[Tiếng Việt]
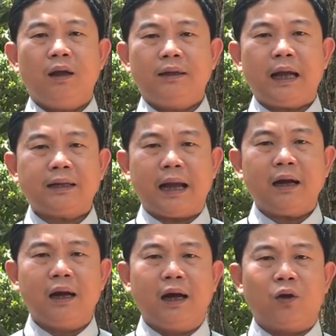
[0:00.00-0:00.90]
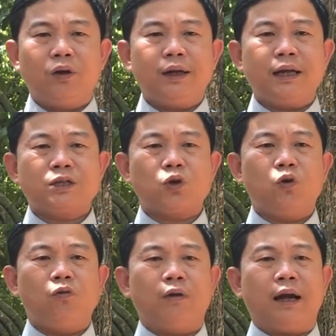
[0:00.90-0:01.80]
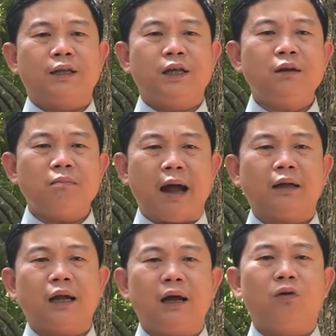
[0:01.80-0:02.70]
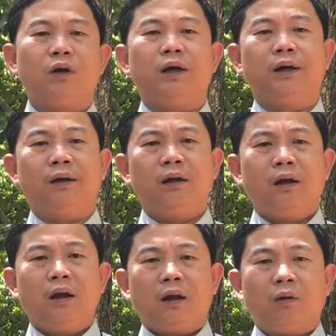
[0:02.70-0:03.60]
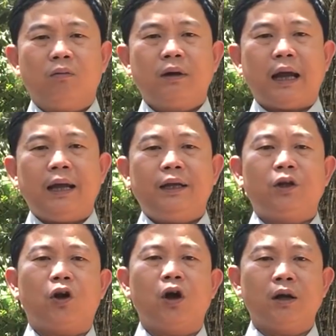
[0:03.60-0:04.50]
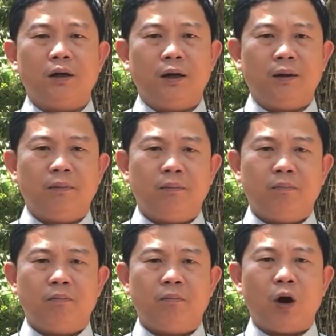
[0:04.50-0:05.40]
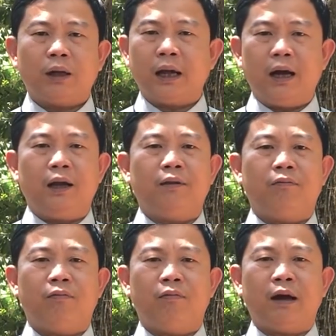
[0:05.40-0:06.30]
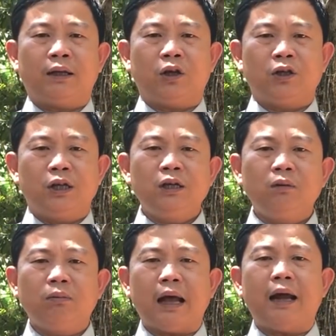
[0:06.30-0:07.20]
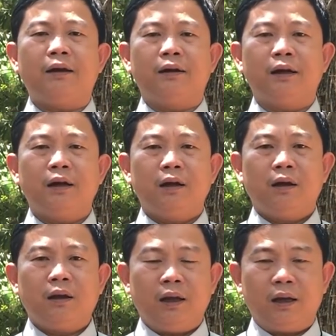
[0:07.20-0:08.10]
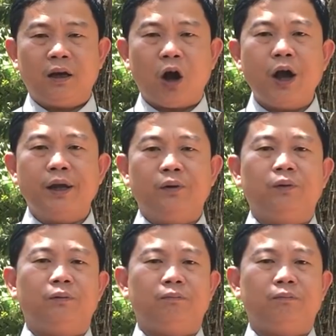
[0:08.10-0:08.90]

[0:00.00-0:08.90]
chắc chắn lời của đức giêsu và chính bản thân của người cũng gây cho con người mọi thời và cho chính chúng ta nữa những khó hiểu